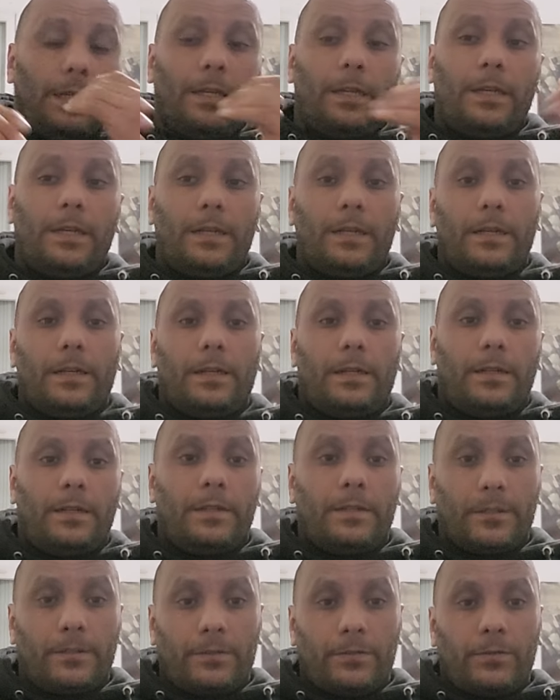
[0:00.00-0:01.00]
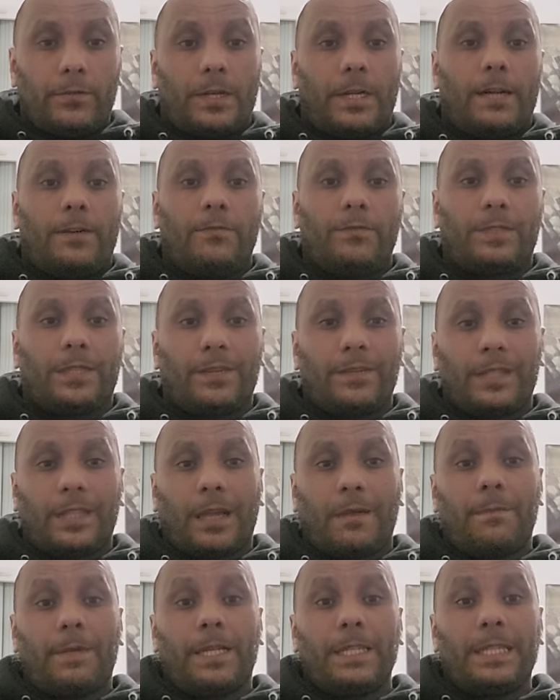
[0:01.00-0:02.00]
Euh, voilà, vous savez
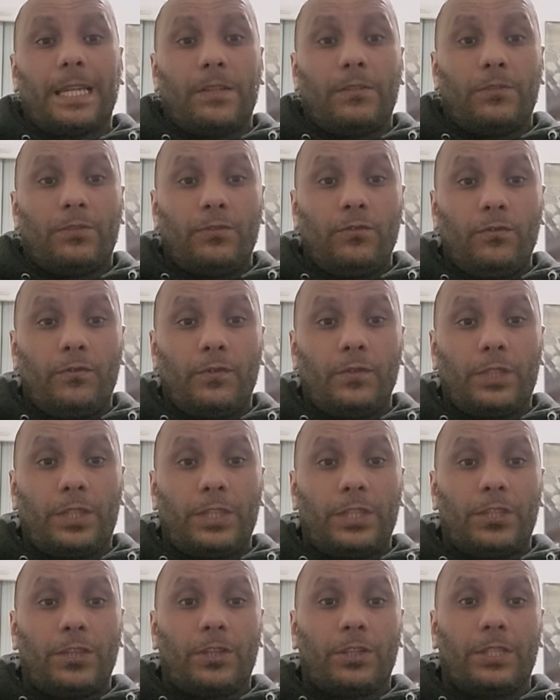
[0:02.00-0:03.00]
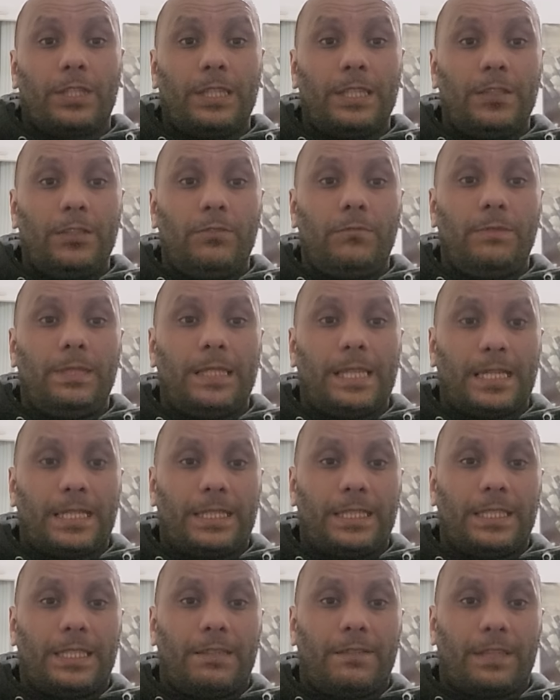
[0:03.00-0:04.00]
très bien, il y a le nouveau t-shirt
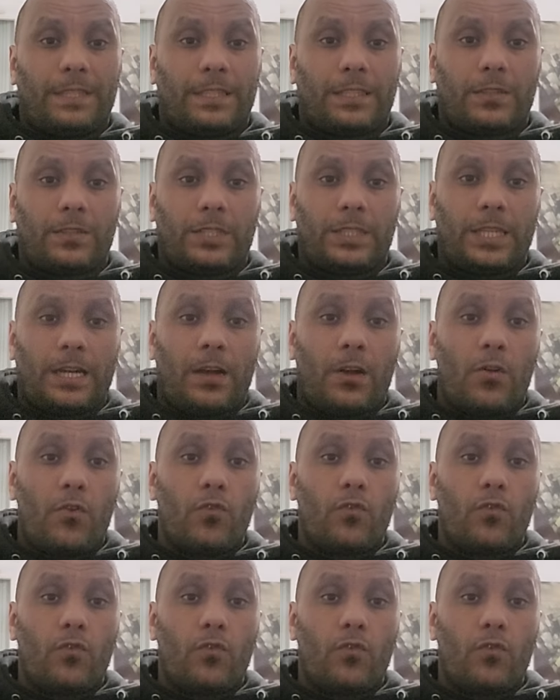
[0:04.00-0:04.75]
Illuminati qui va sortir.